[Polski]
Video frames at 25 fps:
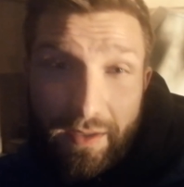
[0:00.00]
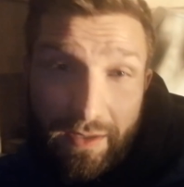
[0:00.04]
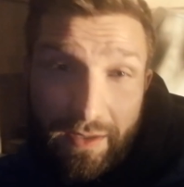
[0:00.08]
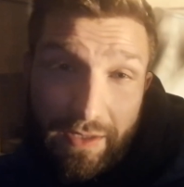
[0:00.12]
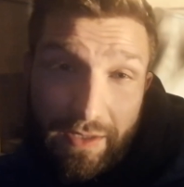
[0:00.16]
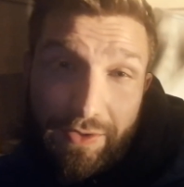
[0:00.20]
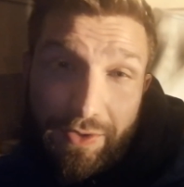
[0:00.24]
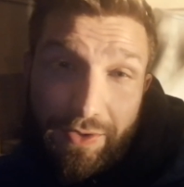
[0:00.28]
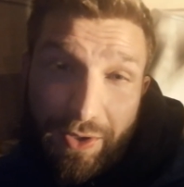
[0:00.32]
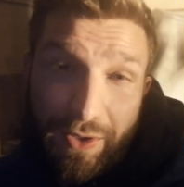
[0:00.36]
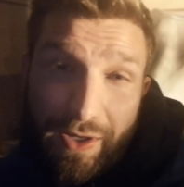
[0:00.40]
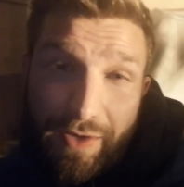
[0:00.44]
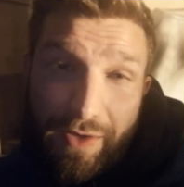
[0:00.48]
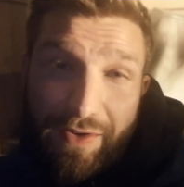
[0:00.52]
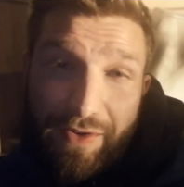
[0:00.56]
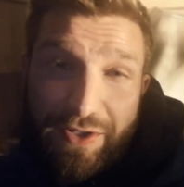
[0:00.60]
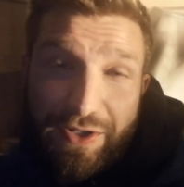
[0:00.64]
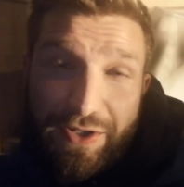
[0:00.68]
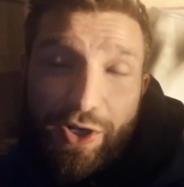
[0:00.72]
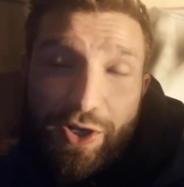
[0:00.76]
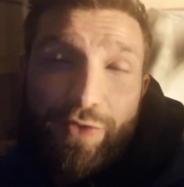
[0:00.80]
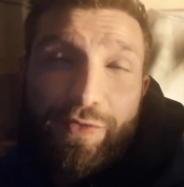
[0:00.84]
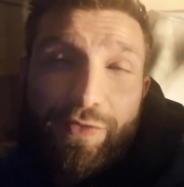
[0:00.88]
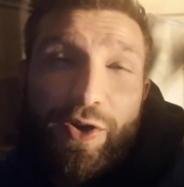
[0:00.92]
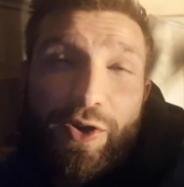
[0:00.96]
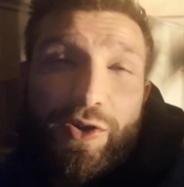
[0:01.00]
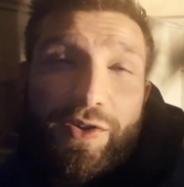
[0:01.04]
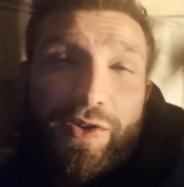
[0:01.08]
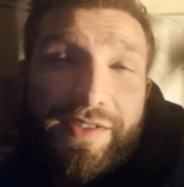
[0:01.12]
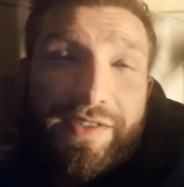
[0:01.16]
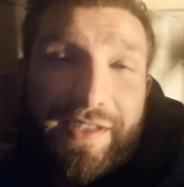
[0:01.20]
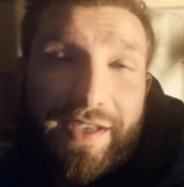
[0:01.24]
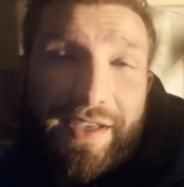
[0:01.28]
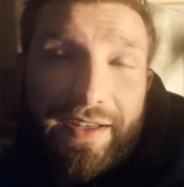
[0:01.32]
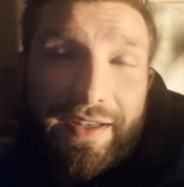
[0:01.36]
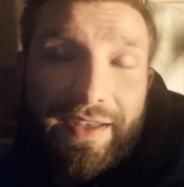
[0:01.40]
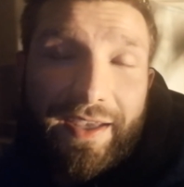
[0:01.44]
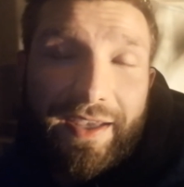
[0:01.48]
na drogę waszego
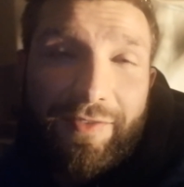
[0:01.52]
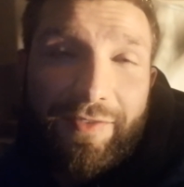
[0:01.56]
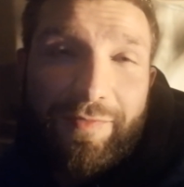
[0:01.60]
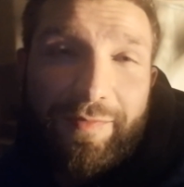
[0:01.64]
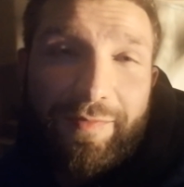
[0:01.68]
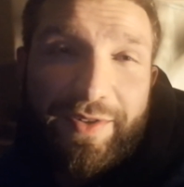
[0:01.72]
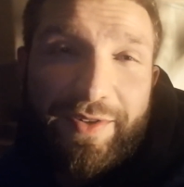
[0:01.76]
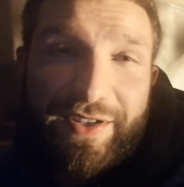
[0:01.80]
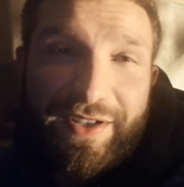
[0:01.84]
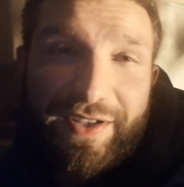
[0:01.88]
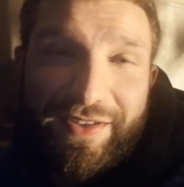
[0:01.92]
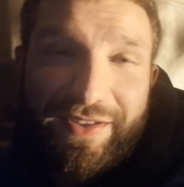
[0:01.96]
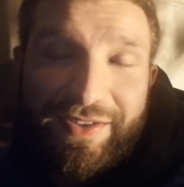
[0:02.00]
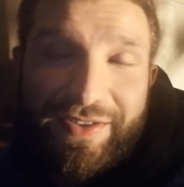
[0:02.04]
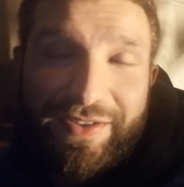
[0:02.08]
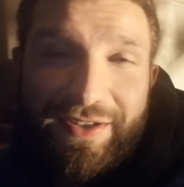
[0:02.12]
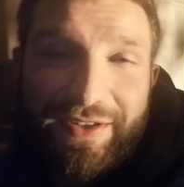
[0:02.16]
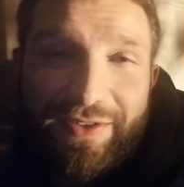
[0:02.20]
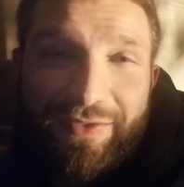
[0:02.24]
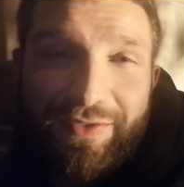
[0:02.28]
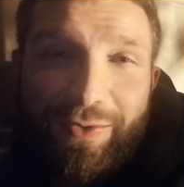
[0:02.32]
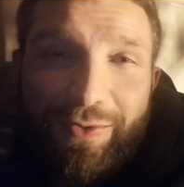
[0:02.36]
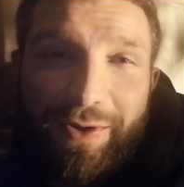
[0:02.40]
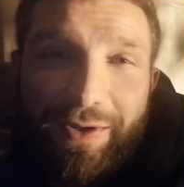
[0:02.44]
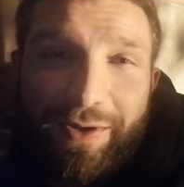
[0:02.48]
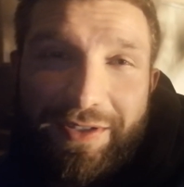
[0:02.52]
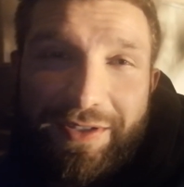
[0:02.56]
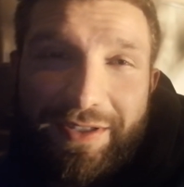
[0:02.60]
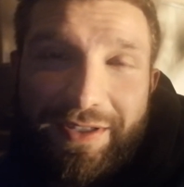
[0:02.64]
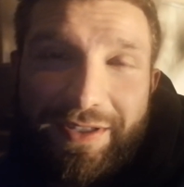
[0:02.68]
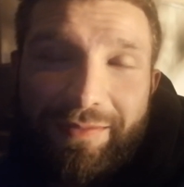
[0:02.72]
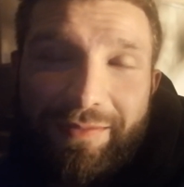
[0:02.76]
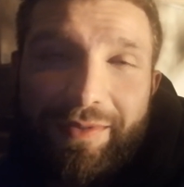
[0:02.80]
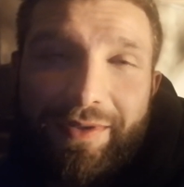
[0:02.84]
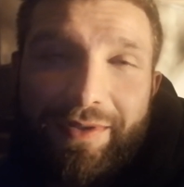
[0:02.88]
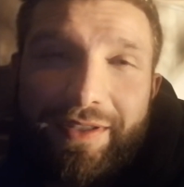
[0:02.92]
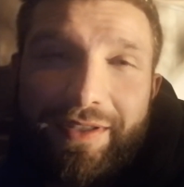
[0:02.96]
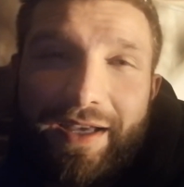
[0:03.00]
wychodzenia w przestrzeń
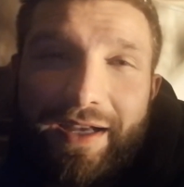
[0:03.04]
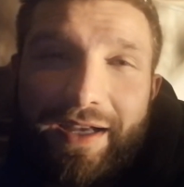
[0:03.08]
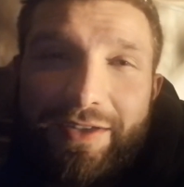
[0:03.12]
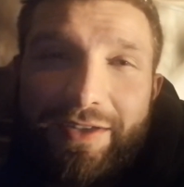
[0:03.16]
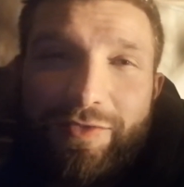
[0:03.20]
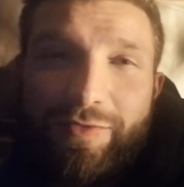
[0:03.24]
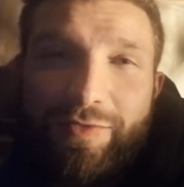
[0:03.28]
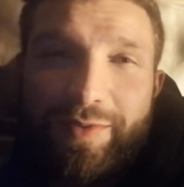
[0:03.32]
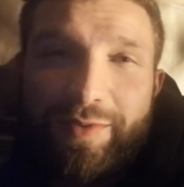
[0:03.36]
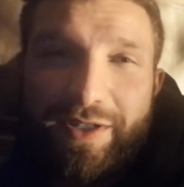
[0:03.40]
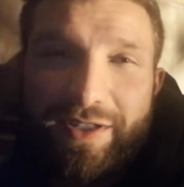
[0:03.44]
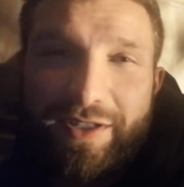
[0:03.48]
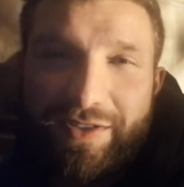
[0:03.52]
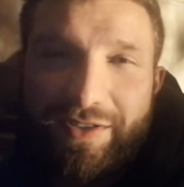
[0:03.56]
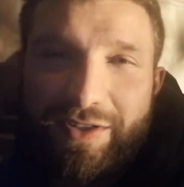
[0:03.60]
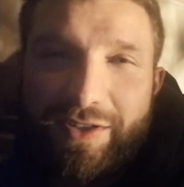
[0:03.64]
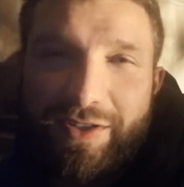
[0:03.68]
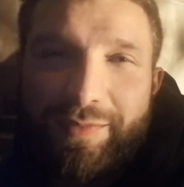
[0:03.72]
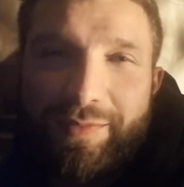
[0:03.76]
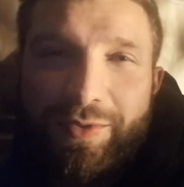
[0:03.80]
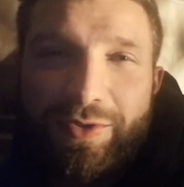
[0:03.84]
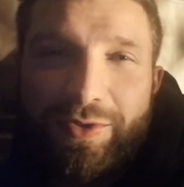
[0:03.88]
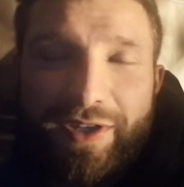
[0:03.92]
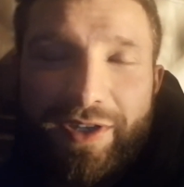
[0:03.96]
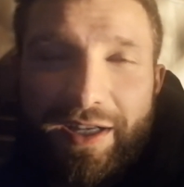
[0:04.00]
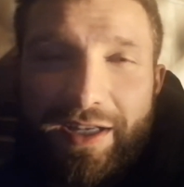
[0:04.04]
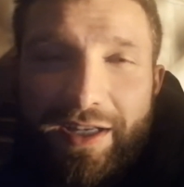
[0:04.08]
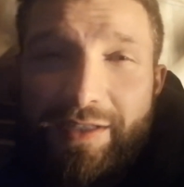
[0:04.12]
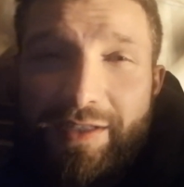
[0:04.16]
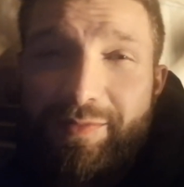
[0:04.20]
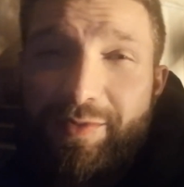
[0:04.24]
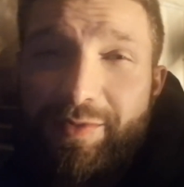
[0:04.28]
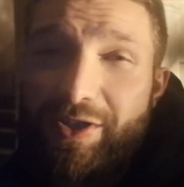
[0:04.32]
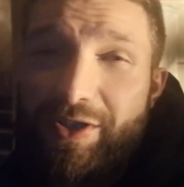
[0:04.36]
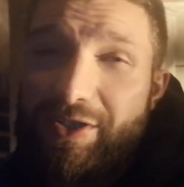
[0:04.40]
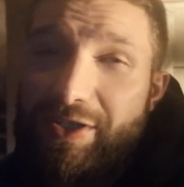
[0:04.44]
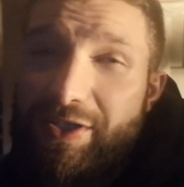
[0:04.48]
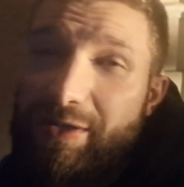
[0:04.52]
właśnie Betanii, w przestrzeń spotkania z
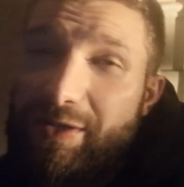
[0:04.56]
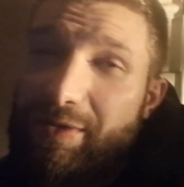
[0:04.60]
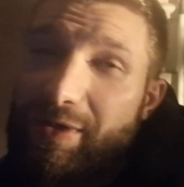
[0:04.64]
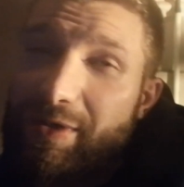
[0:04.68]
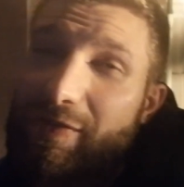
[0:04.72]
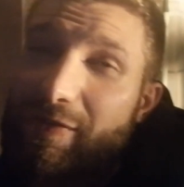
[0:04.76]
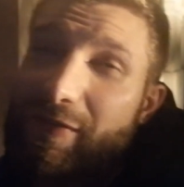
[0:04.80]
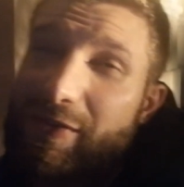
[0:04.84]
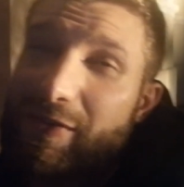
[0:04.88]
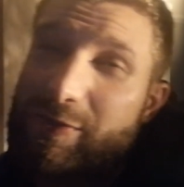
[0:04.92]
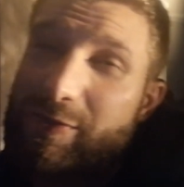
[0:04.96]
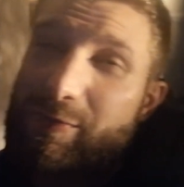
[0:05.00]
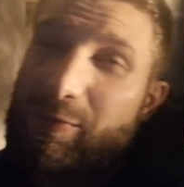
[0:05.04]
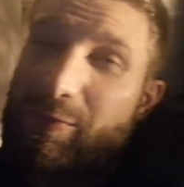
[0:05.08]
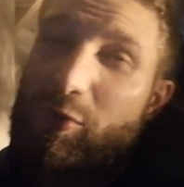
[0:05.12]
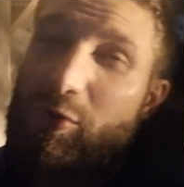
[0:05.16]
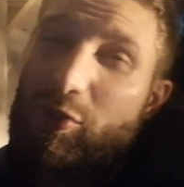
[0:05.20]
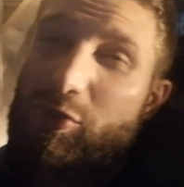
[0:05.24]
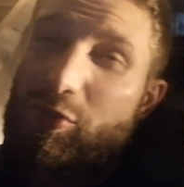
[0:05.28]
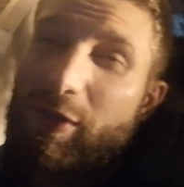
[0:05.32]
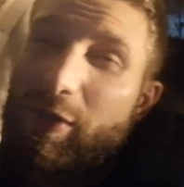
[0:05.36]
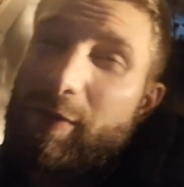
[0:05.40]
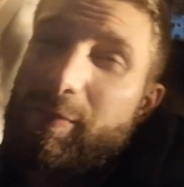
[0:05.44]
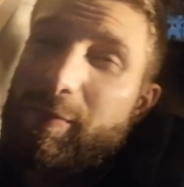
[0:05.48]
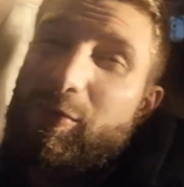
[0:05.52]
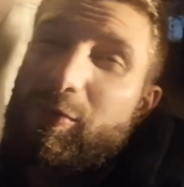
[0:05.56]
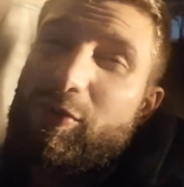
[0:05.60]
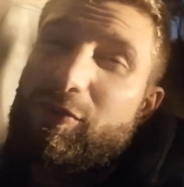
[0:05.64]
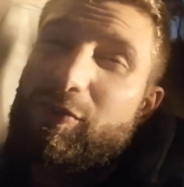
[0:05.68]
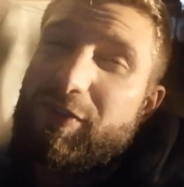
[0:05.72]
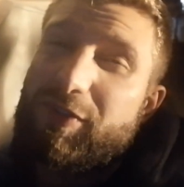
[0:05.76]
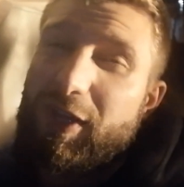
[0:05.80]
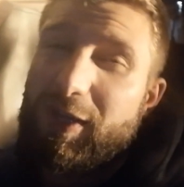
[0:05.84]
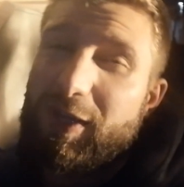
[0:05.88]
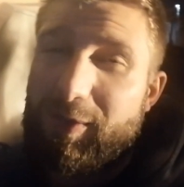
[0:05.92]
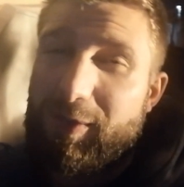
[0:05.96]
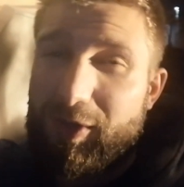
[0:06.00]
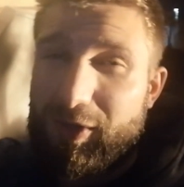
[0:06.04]
przyjacielmi, niech was błogosławi Bóg
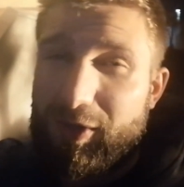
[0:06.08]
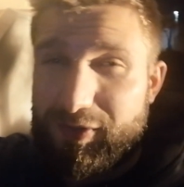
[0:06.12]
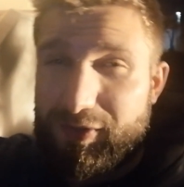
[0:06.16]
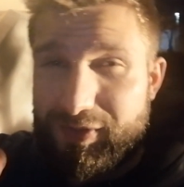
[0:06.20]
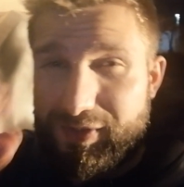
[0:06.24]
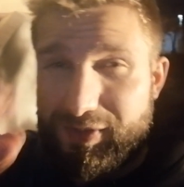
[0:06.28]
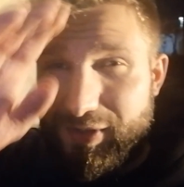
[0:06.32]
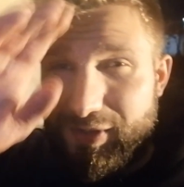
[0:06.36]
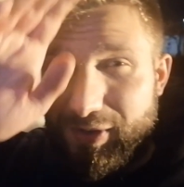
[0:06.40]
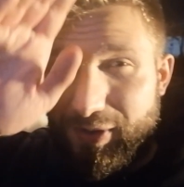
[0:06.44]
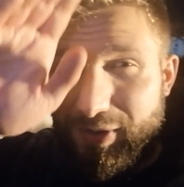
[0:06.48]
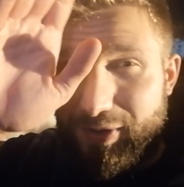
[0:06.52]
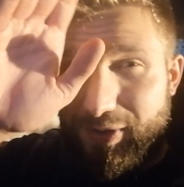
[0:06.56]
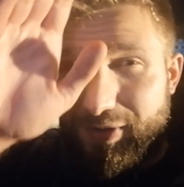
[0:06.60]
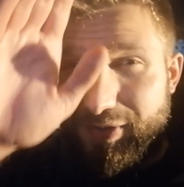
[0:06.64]
Wszechmogący,